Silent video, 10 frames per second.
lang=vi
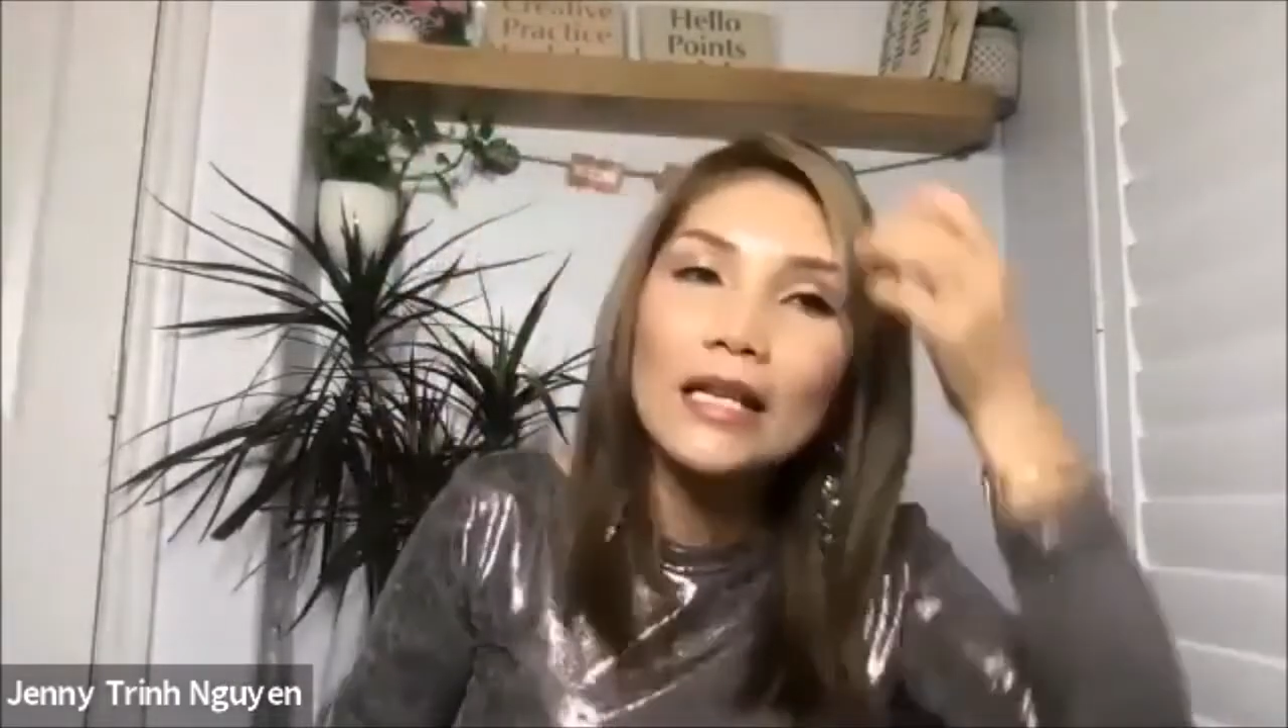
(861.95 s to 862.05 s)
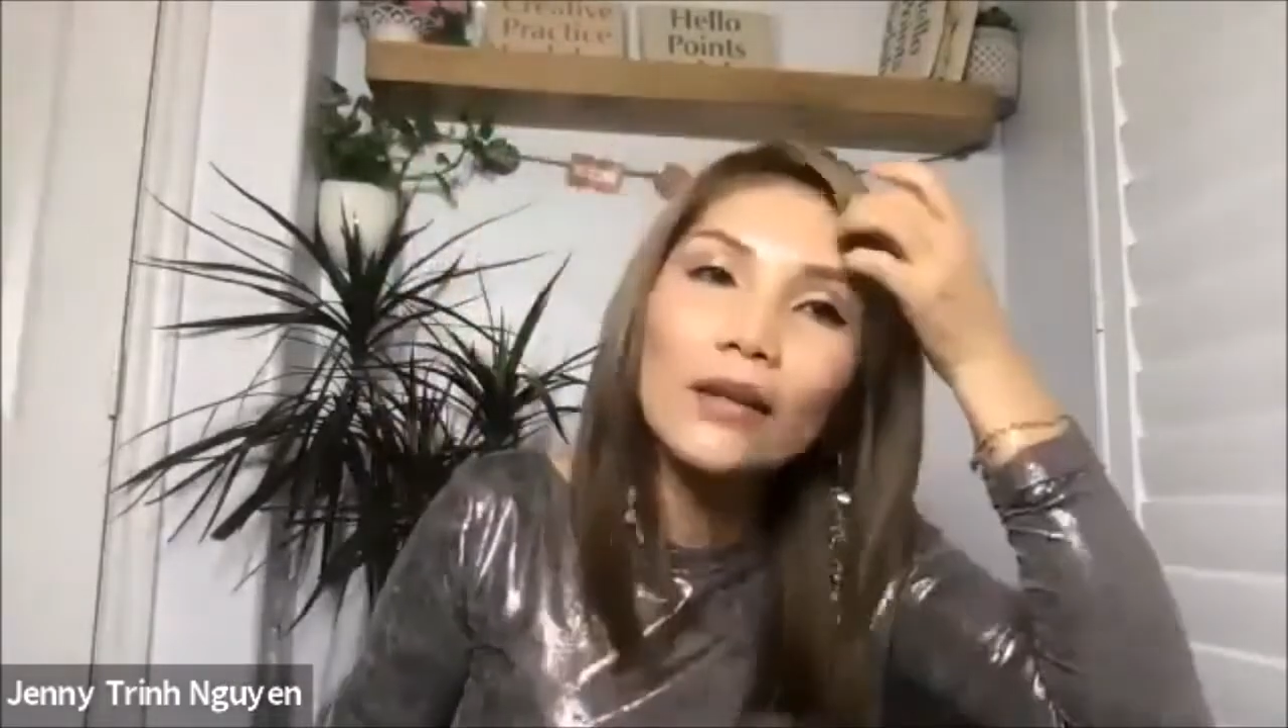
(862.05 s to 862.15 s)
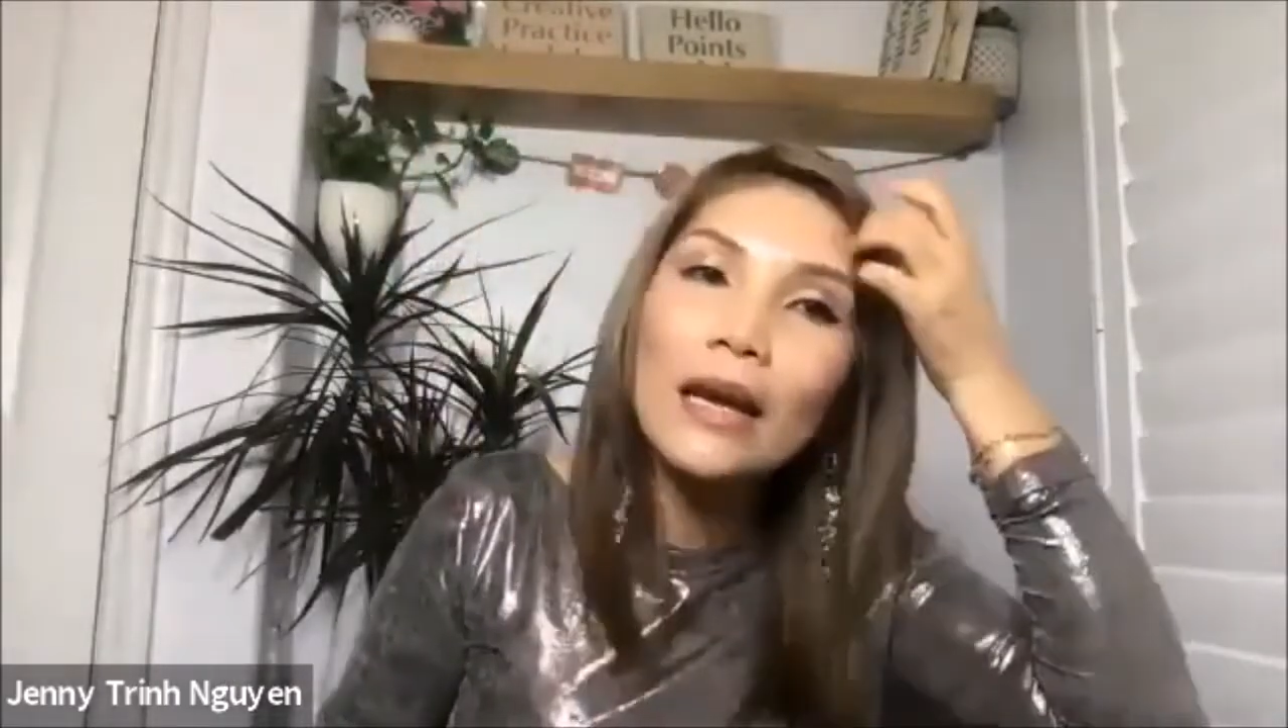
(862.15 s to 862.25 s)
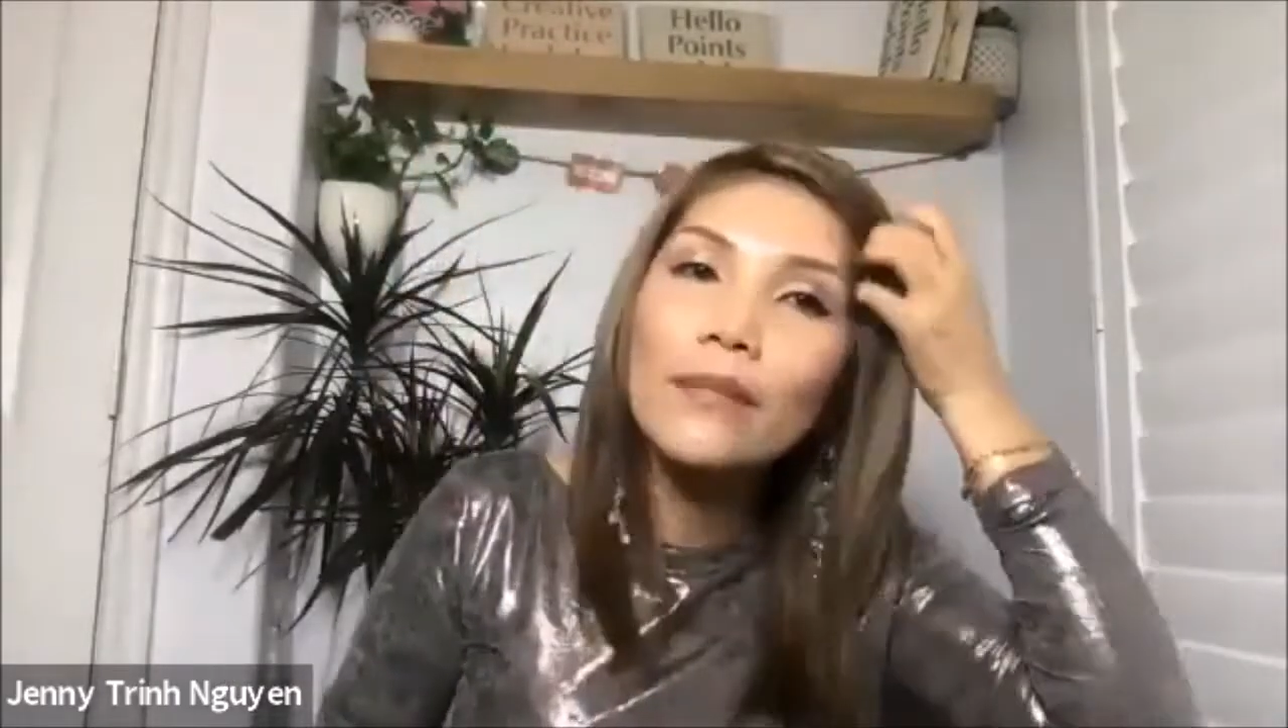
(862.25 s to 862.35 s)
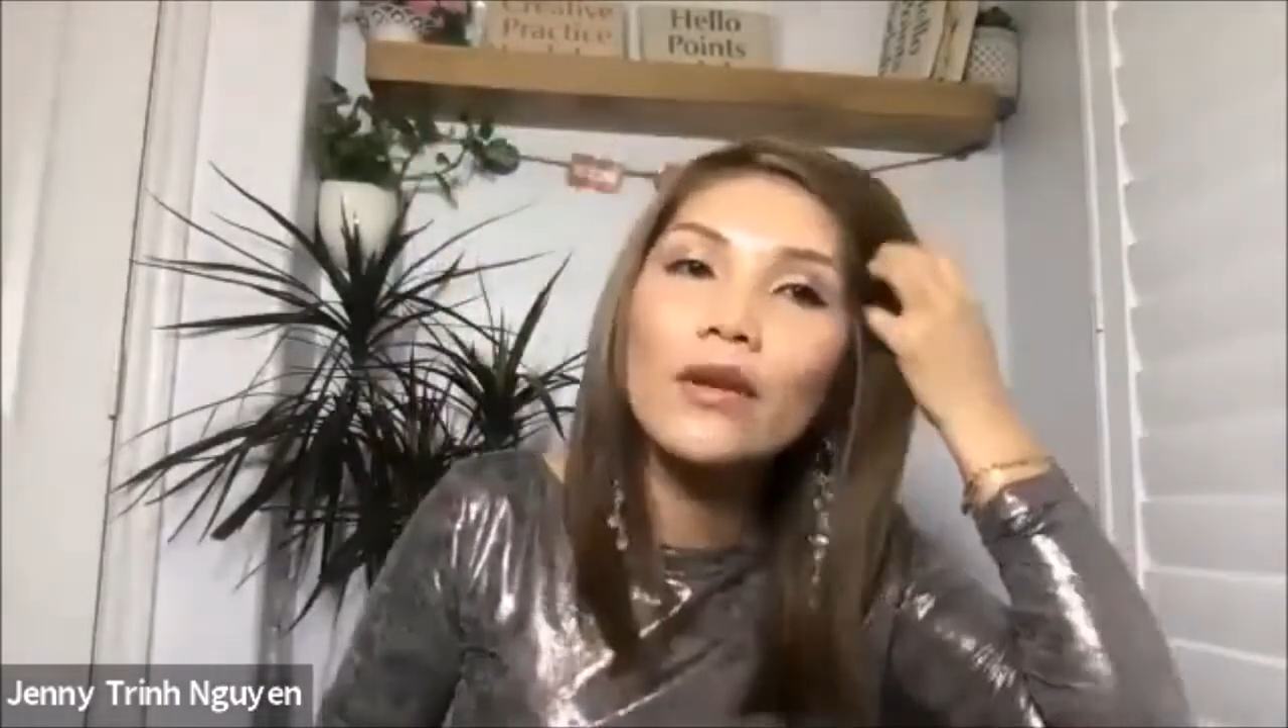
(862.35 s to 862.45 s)

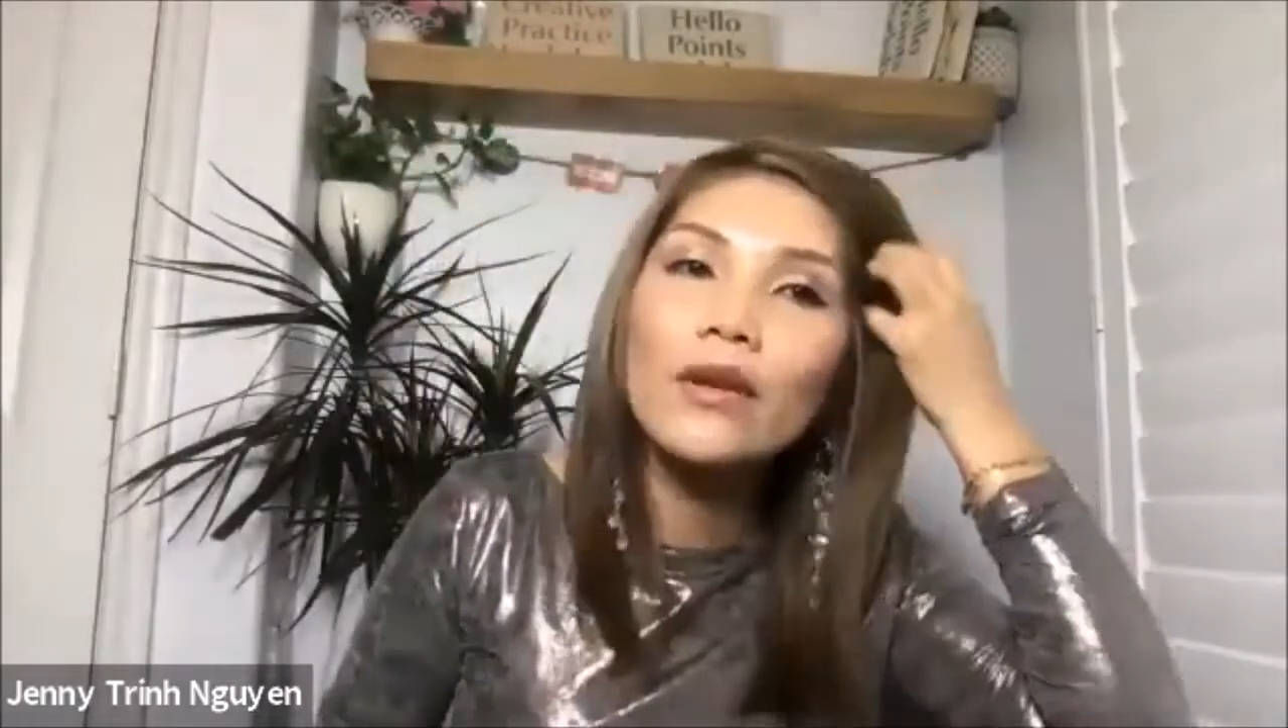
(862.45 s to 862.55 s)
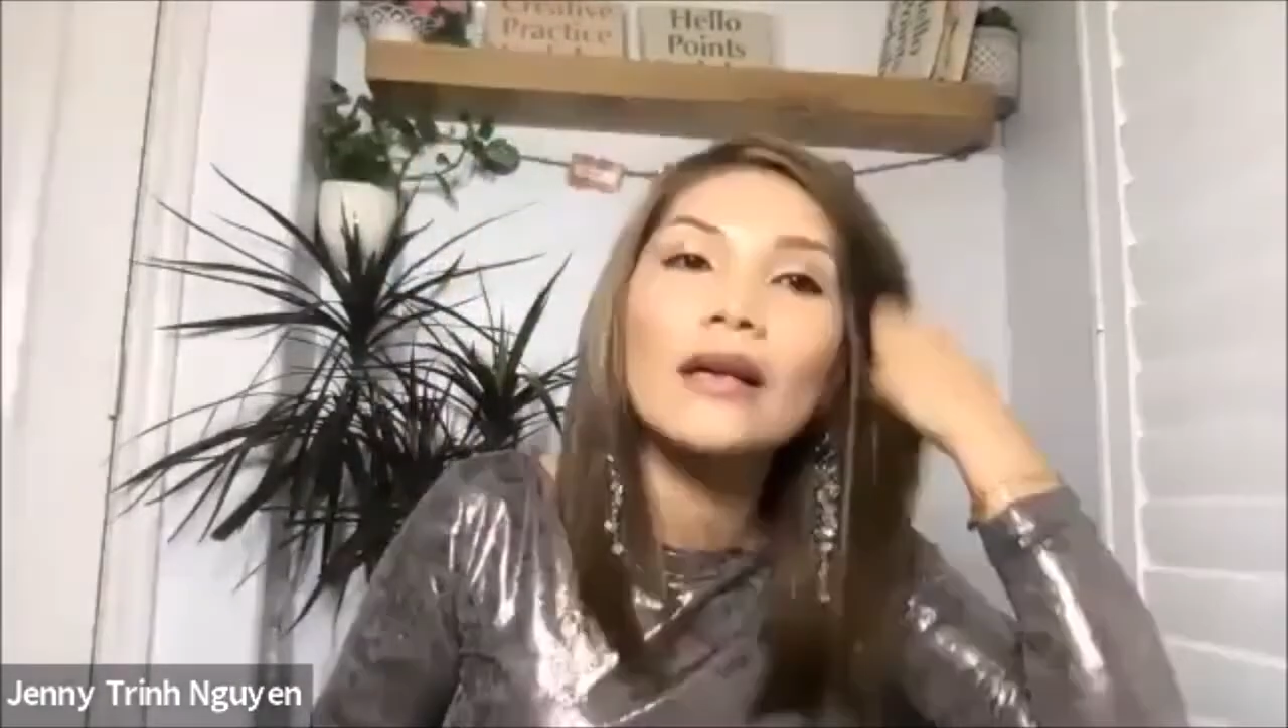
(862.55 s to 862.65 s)
chạy số 5